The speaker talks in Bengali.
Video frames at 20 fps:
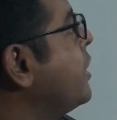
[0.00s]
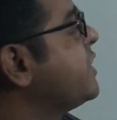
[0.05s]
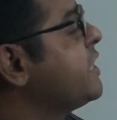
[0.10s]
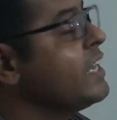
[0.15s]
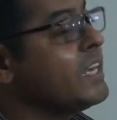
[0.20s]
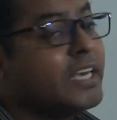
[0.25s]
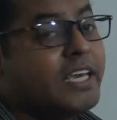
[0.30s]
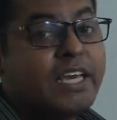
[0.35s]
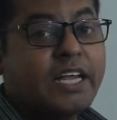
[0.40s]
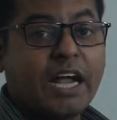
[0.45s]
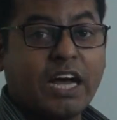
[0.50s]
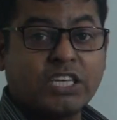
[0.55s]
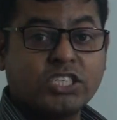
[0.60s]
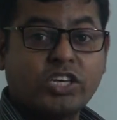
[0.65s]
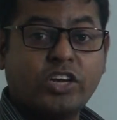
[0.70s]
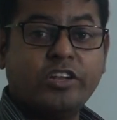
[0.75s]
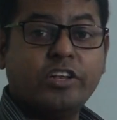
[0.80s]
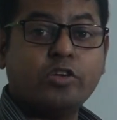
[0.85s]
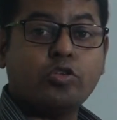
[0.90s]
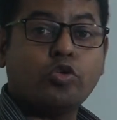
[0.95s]
কি কি
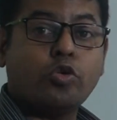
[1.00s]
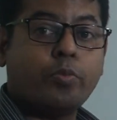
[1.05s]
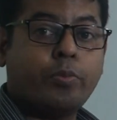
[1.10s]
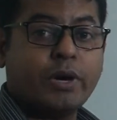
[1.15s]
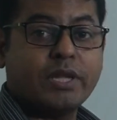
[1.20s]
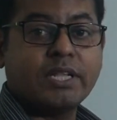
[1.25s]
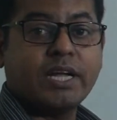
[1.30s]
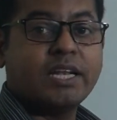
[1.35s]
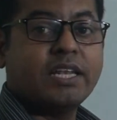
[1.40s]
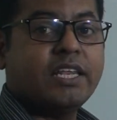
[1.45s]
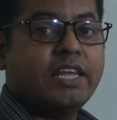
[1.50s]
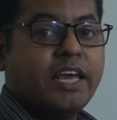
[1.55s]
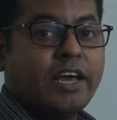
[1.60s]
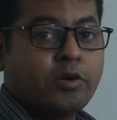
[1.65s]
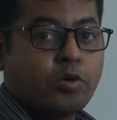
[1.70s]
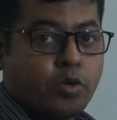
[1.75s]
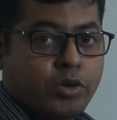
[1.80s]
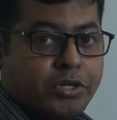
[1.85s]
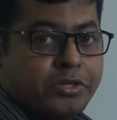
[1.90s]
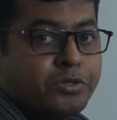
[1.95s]
রাসায়নিক উপাদান নিয়ে
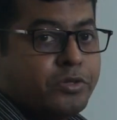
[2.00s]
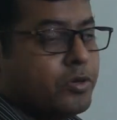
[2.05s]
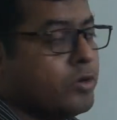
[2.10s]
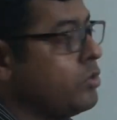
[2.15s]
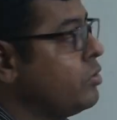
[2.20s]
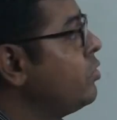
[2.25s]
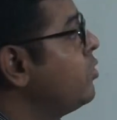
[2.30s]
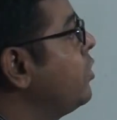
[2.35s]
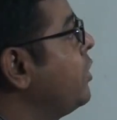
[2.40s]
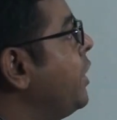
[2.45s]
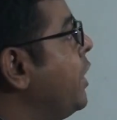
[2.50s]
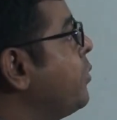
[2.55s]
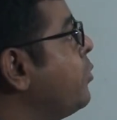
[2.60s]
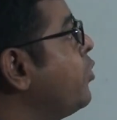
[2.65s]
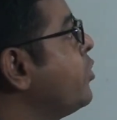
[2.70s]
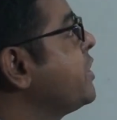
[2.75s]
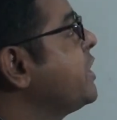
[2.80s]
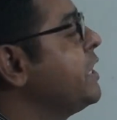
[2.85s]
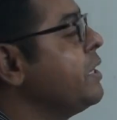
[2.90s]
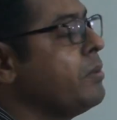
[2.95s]
গঠিত
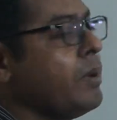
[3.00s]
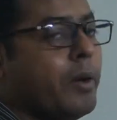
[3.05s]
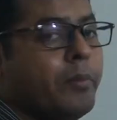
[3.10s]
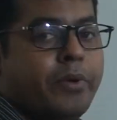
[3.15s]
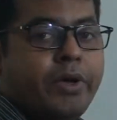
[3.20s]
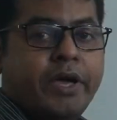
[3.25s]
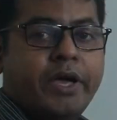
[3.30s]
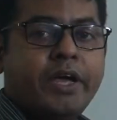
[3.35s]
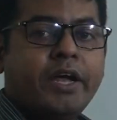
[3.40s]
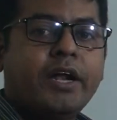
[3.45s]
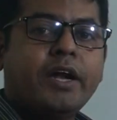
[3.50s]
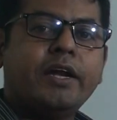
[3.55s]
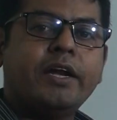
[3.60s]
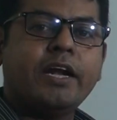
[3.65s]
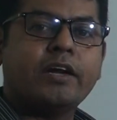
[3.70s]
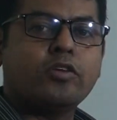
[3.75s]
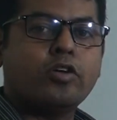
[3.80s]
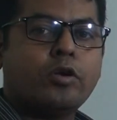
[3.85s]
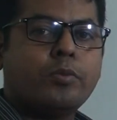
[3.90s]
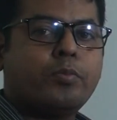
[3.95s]
এবং কিভাবে
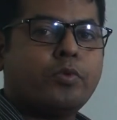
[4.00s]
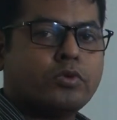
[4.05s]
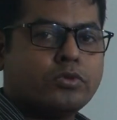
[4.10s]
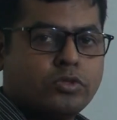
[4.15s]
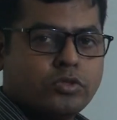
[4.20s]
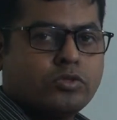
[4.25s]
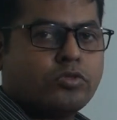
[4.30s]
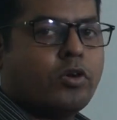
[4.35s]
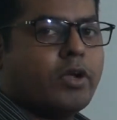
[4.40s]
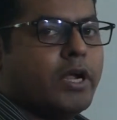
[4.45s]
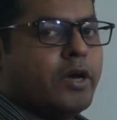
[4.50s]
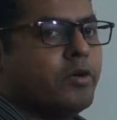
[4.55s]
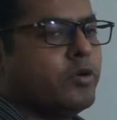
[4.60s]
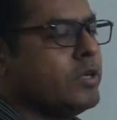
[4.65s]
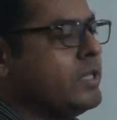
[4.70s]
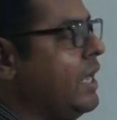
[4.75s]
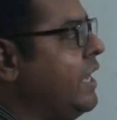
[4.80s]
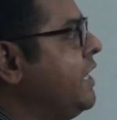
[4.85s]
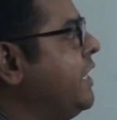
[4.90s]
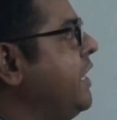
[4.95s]
ডেটল প্রস্তুত করা
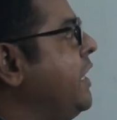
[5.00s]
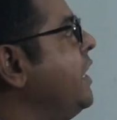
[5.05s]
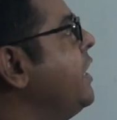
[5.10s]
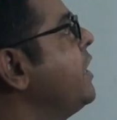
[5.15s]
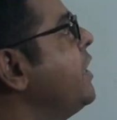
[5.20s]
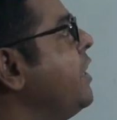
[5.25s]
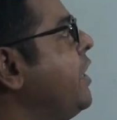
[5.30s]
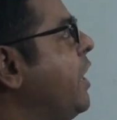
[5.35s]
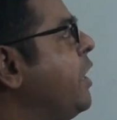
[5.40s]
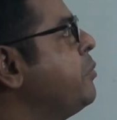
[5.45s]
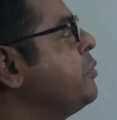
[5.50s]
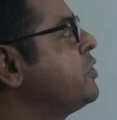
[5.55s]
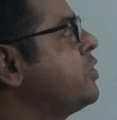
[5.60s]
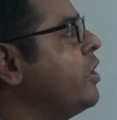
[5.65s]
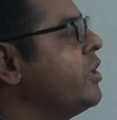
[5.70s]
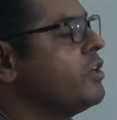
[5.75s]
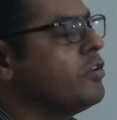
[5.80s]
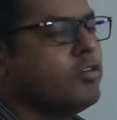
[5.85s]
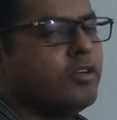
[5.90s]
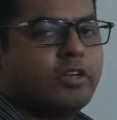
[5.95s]
হয়ে থাকে এই
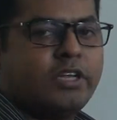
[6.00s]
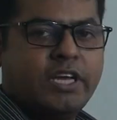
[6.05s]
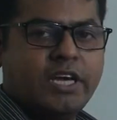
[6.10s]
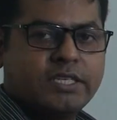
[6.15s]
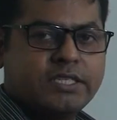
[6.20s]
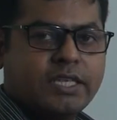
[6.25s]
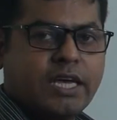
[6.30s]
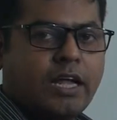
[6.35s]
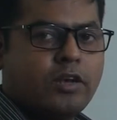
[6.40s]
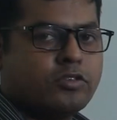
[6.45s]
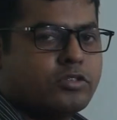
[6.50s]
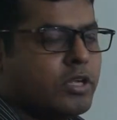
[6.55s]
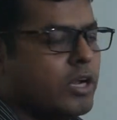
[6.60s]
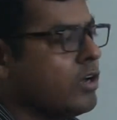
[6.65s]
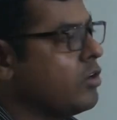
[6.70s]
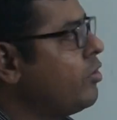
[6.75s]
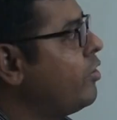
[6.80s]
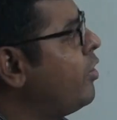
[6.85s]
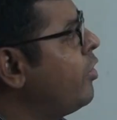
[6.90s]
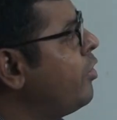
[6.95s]
বিষয়গুলো নিয়ে আজকে
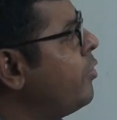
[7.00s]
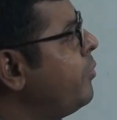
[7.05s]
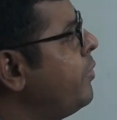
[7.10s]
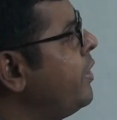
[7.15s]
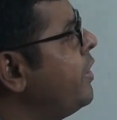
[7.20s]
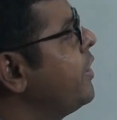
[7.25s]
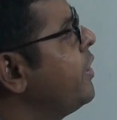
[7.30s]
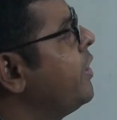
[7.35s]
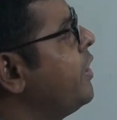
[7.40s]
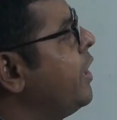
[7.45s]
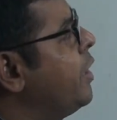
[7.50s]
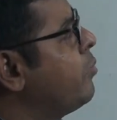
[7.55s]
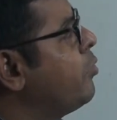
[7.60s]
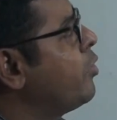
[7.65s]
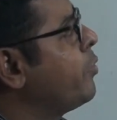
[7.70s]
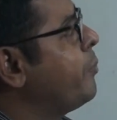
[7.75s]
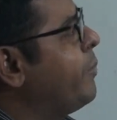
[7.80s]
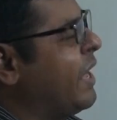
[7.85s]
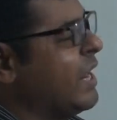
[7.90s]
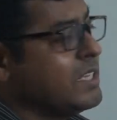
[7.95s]
আলোচনা করা হবে
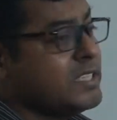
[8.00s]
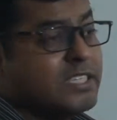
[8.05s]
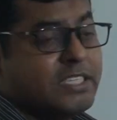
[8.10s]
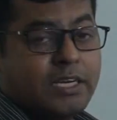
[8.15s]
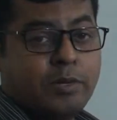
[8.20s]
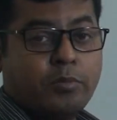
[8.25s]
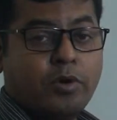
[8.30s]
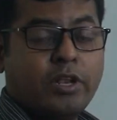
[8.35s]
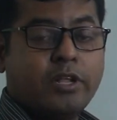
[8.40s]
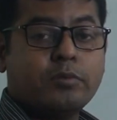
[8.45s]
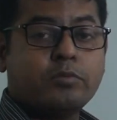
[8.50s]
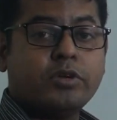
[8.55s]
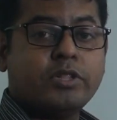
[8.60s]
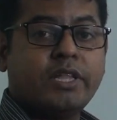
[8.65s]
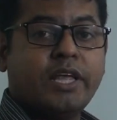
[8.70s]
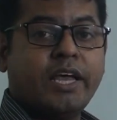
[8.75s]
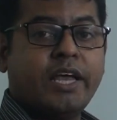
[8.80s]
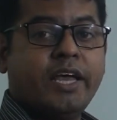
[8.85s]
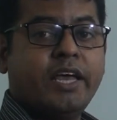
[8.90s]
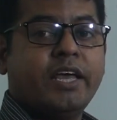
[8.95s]
এবং প্যারাসিটামলের
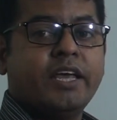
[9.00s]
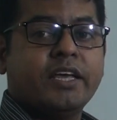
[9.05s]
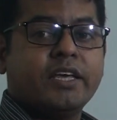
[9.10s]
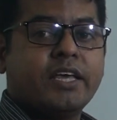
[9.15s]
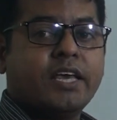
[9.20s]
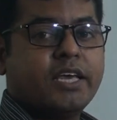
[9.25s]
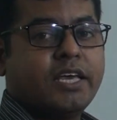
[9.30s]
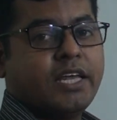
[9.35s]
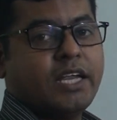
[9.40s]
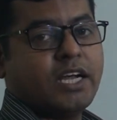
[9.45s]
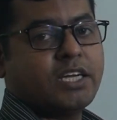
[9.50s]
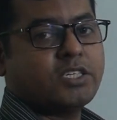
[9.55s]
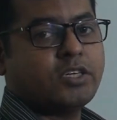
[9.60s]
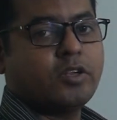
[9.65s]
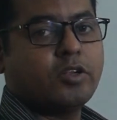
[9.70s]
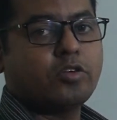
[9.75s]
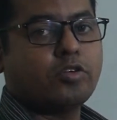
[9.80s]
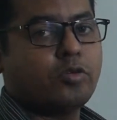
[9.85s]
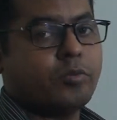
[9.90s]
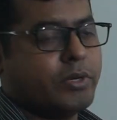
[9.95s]
মধ্যে কি কি
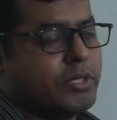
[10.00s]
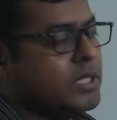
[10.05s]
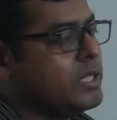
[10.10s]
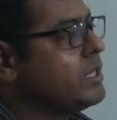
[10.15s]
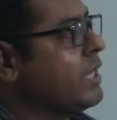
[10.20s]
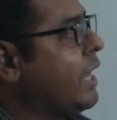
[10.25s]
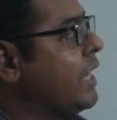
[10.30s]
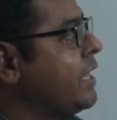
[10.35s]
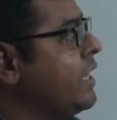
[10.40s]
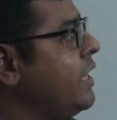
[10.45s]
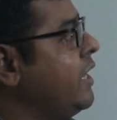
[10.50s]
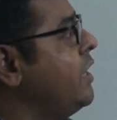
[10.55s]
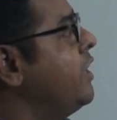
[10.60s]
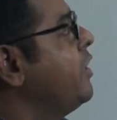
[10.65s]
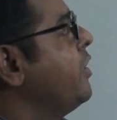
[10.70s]
রাসায়নিক উপাদান থাকে